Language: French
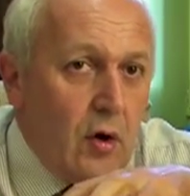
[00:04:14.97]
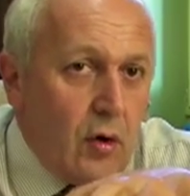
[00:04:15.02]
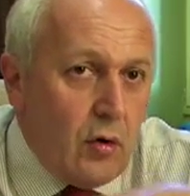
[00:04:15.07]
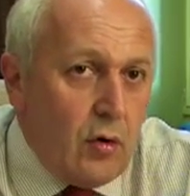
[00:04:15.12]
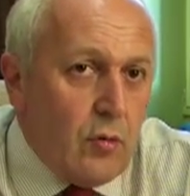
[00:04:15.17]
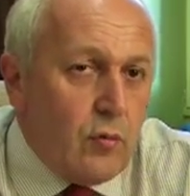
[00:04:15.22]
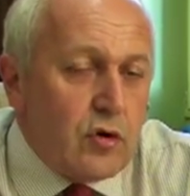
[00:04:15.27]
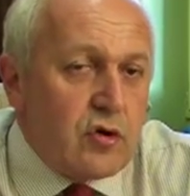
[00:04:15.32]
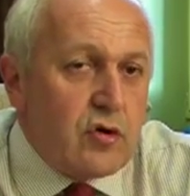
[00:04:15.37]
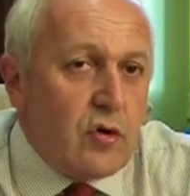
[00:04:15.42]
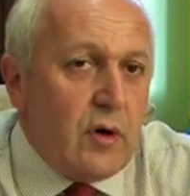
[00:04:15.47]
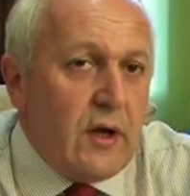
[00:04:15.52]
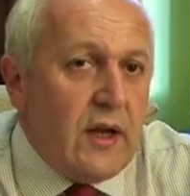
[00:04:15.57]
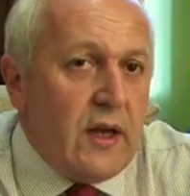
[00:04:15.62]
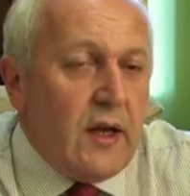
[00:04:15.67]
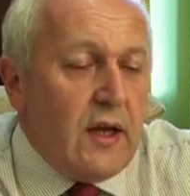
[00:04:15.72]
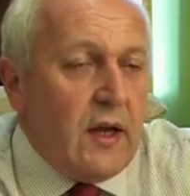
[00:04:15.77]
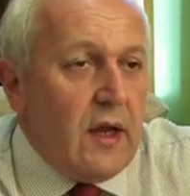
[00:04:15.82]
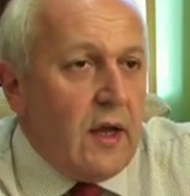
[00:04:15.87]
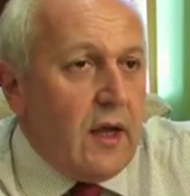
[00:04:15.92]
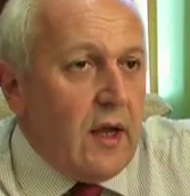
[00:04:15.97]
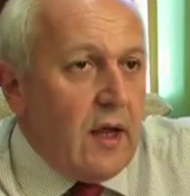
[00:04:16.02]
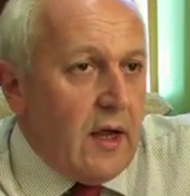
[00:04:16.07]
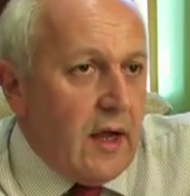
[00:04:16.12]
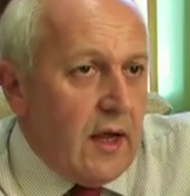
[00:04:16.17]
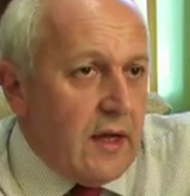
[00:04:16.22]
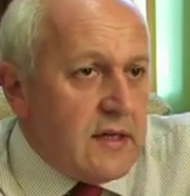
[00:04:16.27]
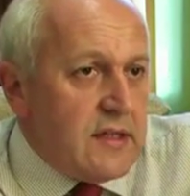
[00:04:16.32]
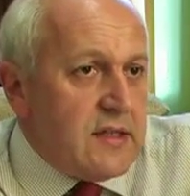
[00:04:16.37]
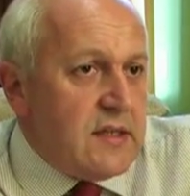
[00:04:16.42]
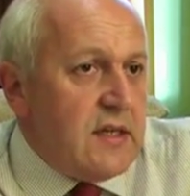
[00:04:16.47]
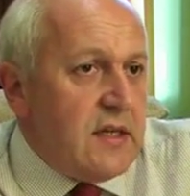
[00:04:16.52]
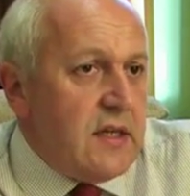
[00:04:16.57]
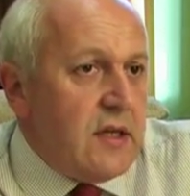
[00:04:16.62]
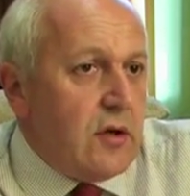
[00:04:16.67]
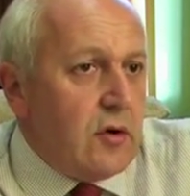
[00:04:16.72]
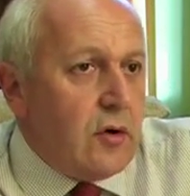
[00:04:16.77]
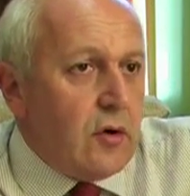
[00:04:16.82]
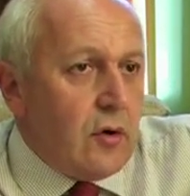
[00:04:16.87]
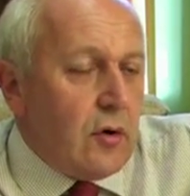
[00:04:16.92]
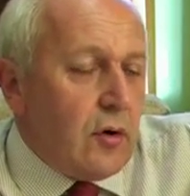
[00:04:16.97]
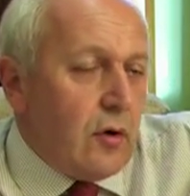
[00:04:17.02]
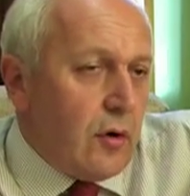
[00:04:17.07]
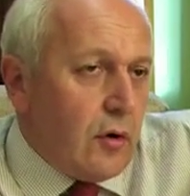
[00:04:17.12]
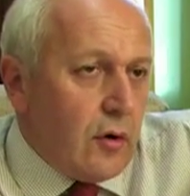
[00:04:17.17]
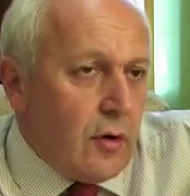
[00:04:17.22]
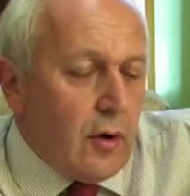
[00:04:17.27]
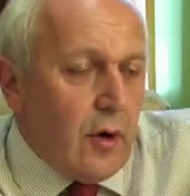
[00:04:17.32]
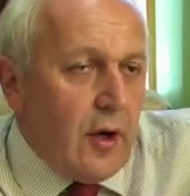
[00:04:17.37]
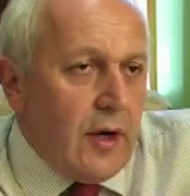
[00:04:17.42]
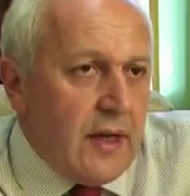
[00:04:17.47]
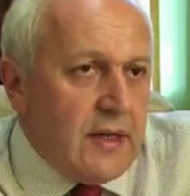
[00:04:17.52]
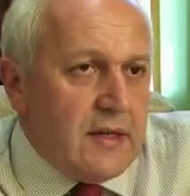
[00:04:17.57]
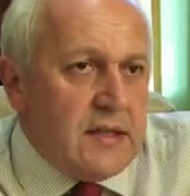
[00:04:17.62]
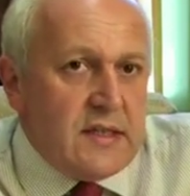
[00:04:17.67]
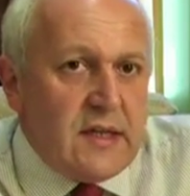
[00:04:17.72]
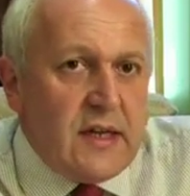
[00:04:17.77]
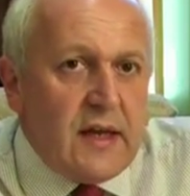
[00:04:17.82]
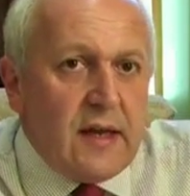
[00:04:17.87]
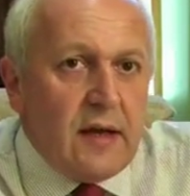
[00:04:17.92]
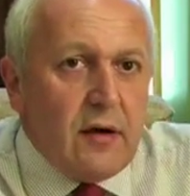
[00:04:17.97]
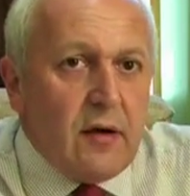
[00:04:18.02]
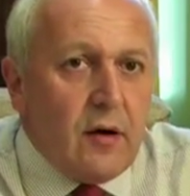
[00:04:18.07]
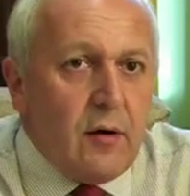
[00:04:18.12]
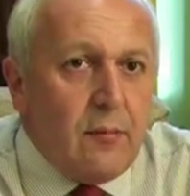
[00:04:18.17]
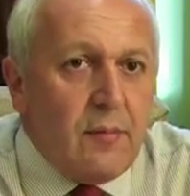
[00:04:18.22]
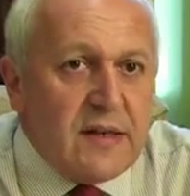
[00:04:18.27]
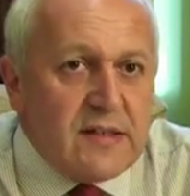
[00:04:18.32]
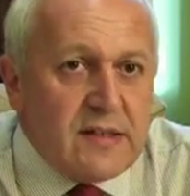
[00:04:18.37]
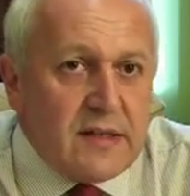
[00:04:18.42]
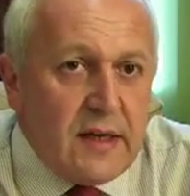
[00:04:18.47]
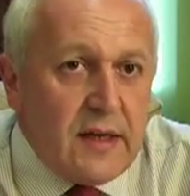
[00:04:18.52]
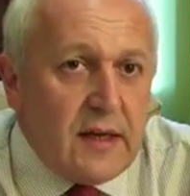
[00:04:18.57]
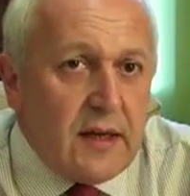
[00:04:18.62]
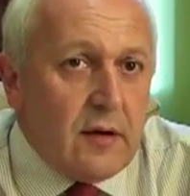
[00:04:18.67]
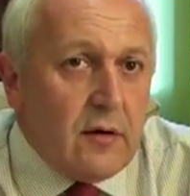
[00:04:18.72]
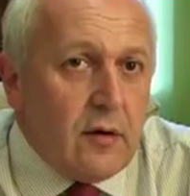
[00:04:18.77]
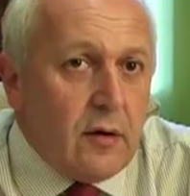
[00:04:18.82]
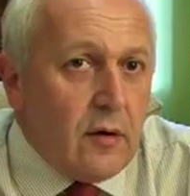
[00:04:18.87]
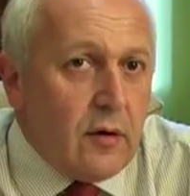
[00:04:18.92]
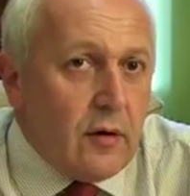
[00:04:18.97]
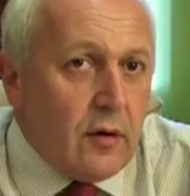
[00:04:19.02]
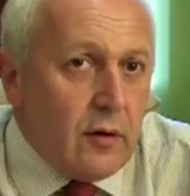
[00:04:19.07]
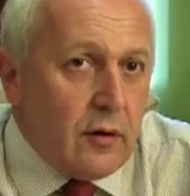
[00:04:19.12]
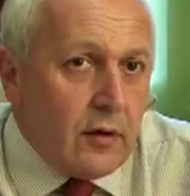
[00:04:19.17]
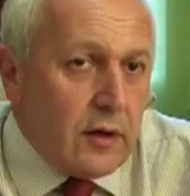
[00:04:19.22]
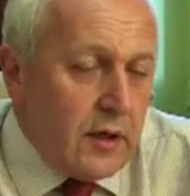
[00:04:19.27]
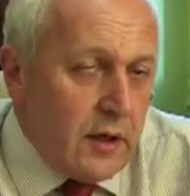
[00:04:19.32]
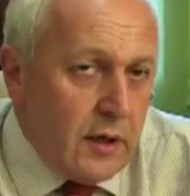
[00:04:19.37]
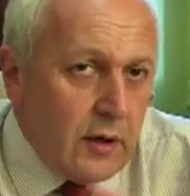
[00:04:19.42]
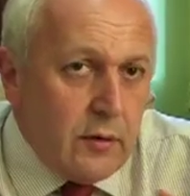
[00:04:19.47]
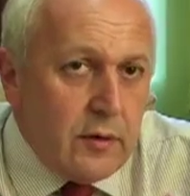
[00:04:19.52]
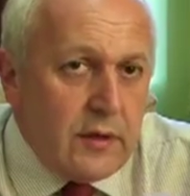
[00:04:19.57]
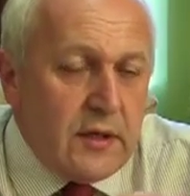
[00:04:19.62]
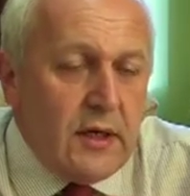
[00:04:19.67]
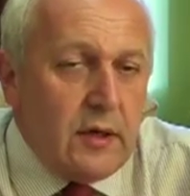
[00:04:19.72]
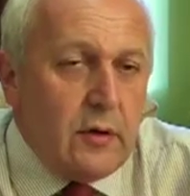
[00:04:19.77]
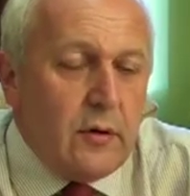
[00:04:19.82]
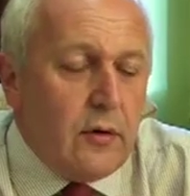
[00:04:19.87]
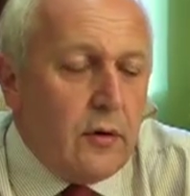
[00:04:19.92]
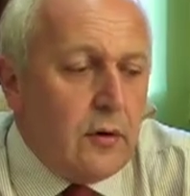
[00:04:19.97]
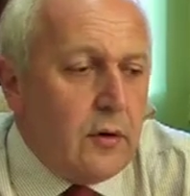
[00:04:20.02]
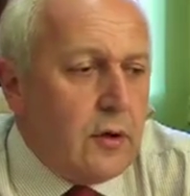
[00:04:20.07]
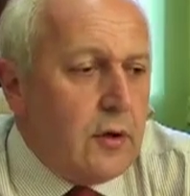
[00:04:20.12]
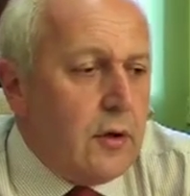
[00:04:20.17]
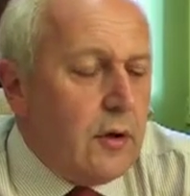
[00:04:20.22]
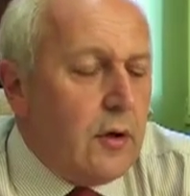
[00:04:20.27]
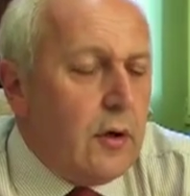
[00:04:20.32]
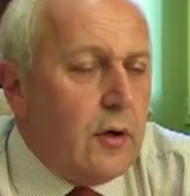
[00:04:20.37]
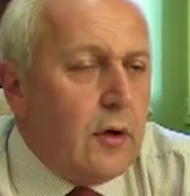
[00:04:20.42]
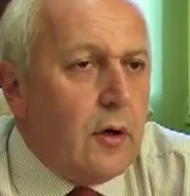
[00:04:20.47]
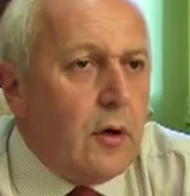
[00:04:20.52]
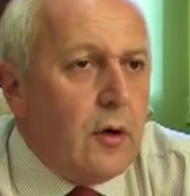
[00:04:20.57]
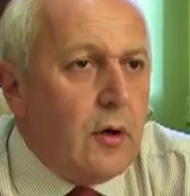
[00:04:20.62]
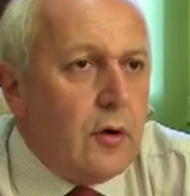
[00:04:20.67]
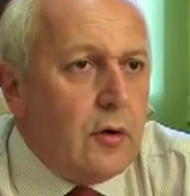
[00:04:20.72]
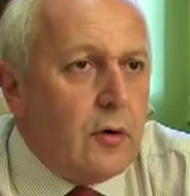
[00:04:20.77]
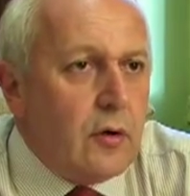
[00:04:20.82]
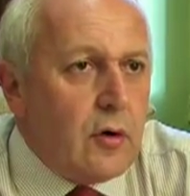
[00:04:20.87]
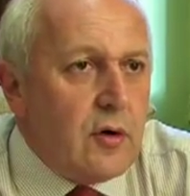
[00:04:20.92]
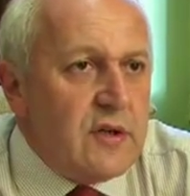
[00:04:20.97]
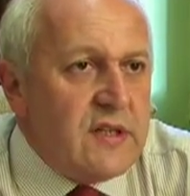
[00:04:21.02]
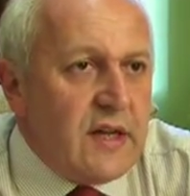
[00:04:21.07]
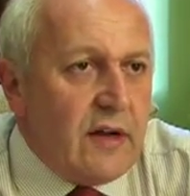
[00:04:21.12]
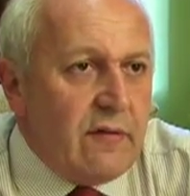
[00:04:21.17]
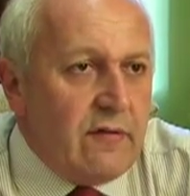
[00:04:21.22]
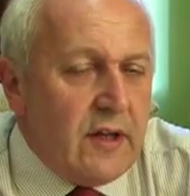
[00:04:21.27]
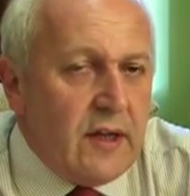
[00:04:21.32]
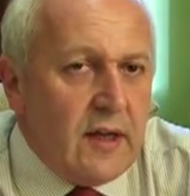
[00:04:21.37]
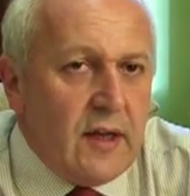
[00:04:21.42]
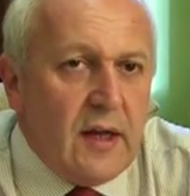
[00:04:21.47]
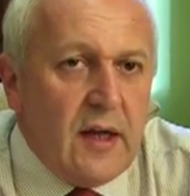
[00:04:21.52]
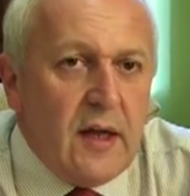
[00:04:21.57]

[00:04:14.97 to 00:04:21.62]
le mausolée ainsi qu'un ancien euh, bassin euh, qu'il est utile donc euh, de conserver.